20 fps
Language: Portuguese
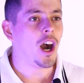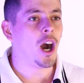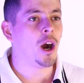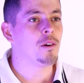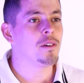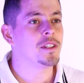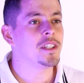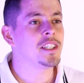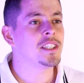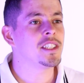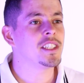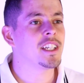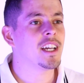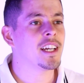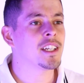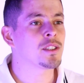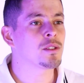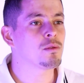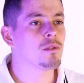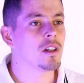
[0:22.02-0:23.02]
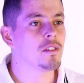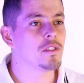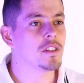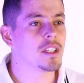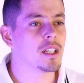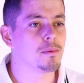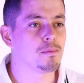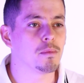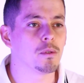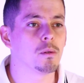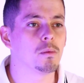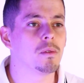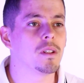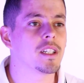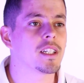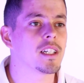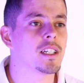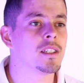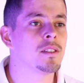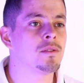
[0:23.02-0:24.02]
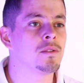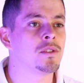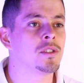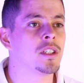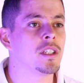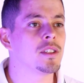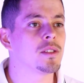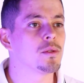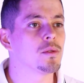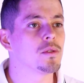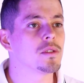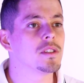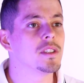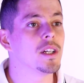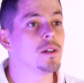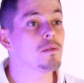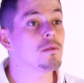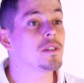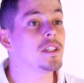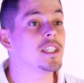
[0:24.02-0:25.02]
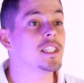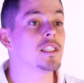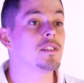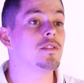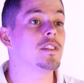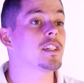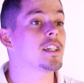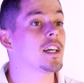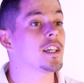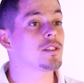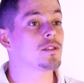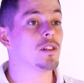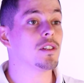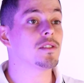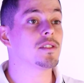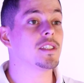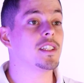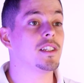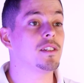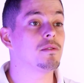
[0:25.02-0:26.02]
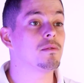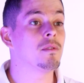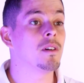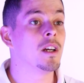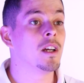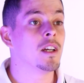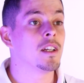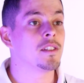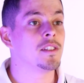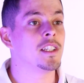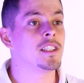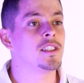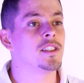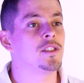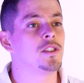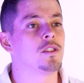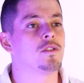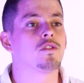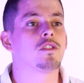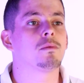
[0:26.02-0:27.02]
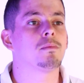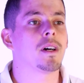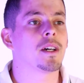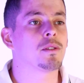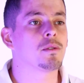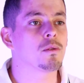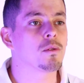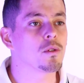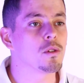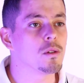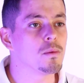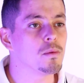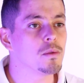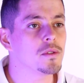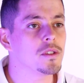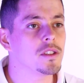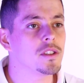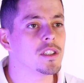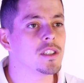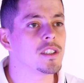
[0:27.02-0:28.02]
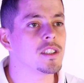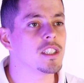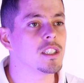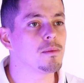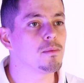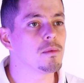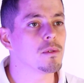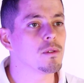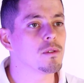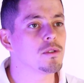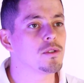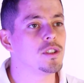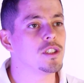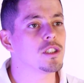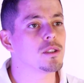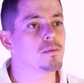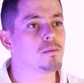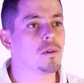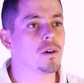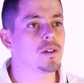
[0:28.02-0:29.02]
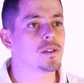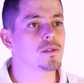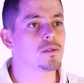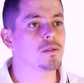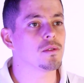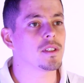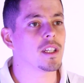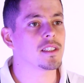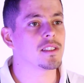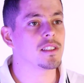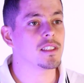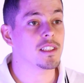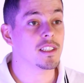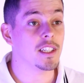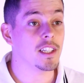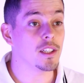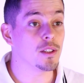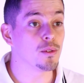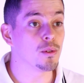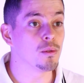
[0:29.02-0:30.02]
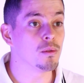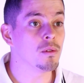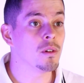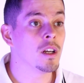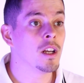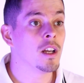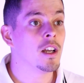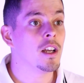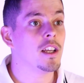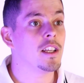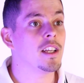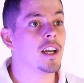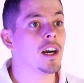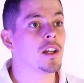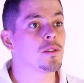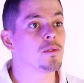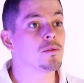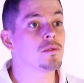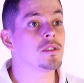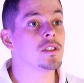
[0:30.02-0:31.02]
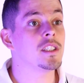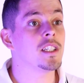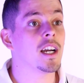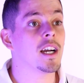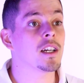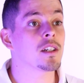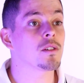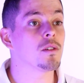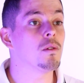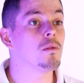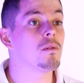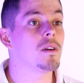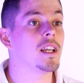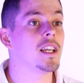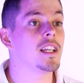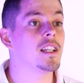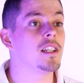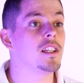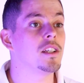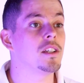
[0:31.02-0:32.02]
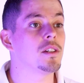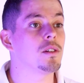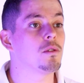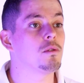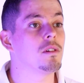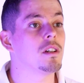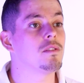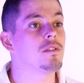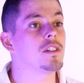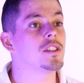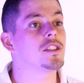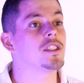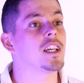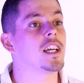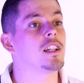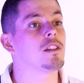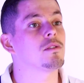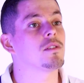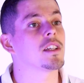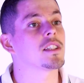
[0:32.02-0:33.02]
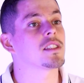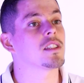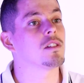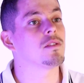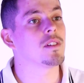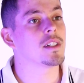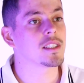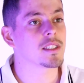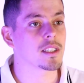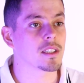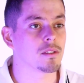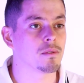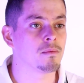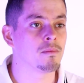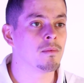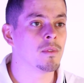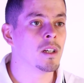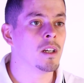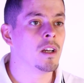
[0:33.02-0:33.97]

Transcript: Ao iniciar sua vida pública, Jesus não quis ficar sozinho, decidiu formar um grupo de discípulos dispostos a segui-lo e a anunciar com ele o Evangelho da Salvação.